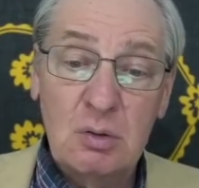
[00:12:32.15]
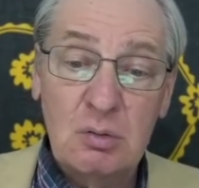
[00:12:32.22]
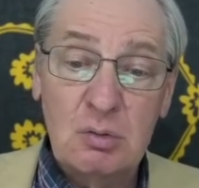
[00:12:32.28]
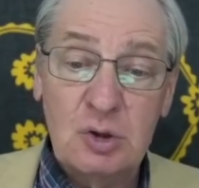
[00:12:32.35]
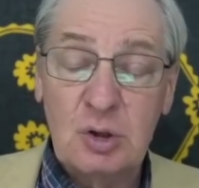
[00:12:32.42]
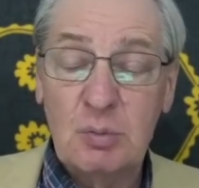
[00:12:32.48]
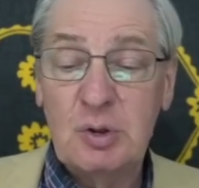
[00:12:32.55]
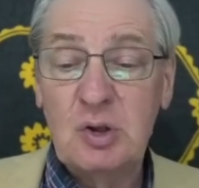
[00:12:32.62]

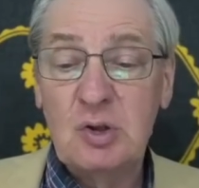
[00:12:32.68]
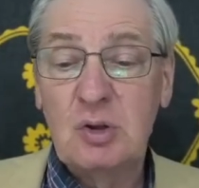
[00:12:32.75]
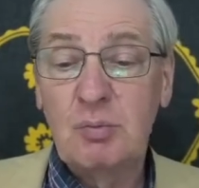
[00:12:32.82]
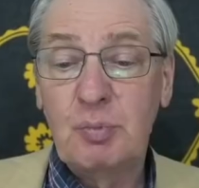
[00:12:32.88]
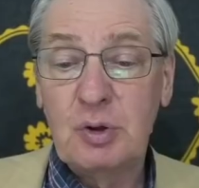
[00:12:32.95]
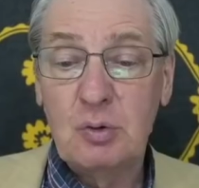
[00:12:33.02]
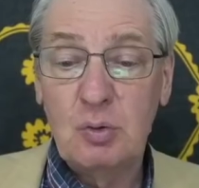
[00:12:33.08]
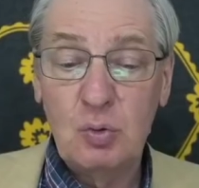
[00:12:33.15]
шахматистом,
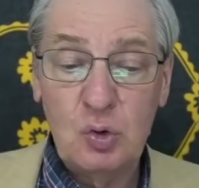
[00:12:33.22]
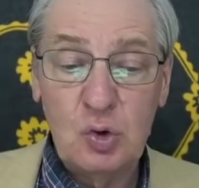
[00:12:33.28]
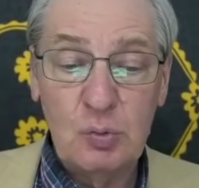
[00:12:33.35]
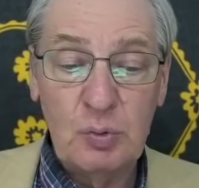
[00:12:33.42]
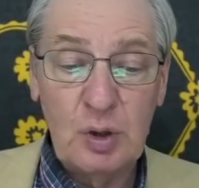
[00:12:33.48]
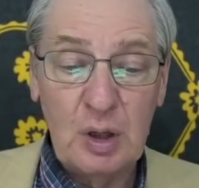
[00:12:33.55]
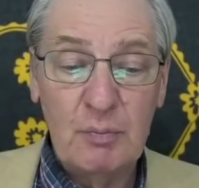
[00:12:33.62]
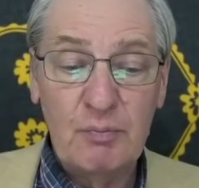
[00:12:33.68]
претендующим
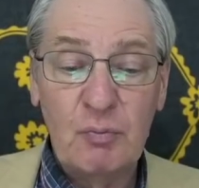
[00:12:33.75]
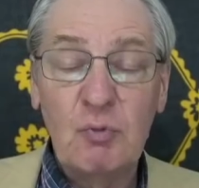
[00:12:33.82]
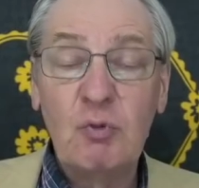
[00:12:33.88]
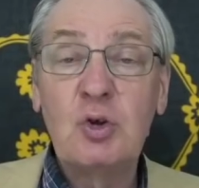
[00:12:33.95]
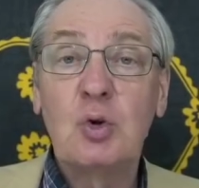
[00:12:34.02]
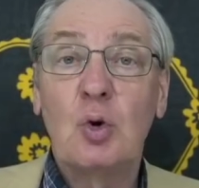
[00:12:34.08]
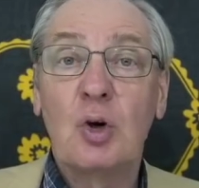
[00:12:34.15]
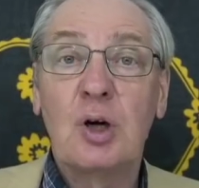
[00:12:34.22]
на
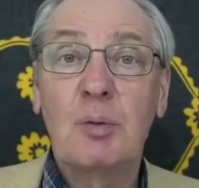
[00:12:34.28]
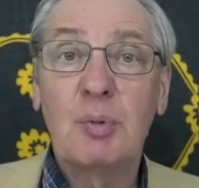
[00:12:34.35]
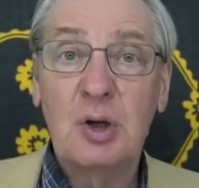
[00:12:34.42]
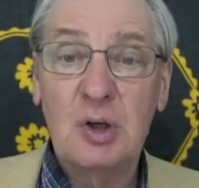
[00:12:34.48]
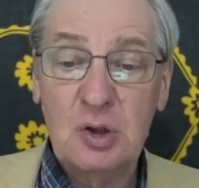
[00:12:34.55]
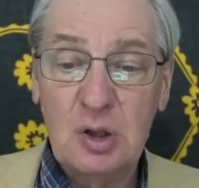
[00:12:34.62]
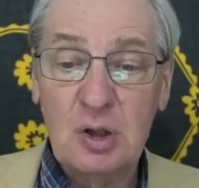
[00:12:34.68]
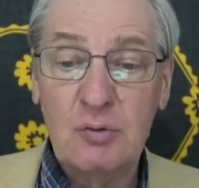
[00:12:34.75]
высокое
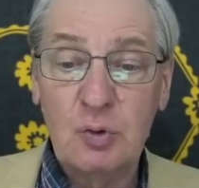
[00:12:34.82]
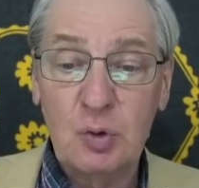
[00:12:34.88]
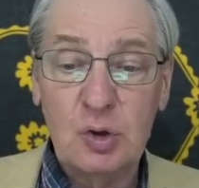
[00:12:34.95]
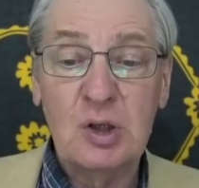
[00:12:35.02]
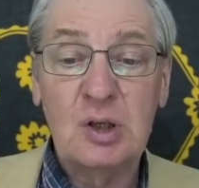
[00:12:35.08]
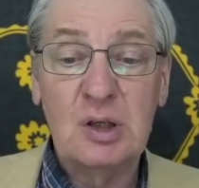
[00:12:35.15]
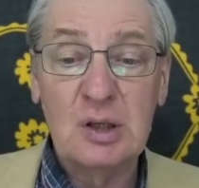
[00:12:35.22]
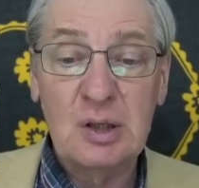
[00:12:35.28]
положение в
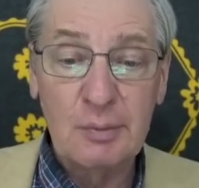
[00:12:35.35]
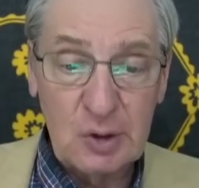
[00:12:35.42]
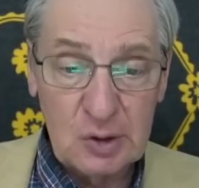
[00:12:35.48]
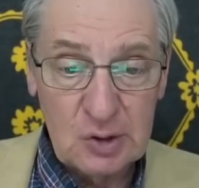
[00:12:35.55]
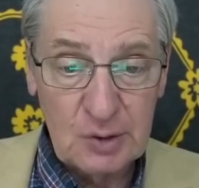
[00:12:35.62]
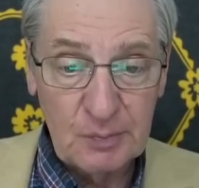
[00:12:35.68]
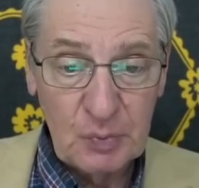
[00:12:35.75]
турнирной таблице.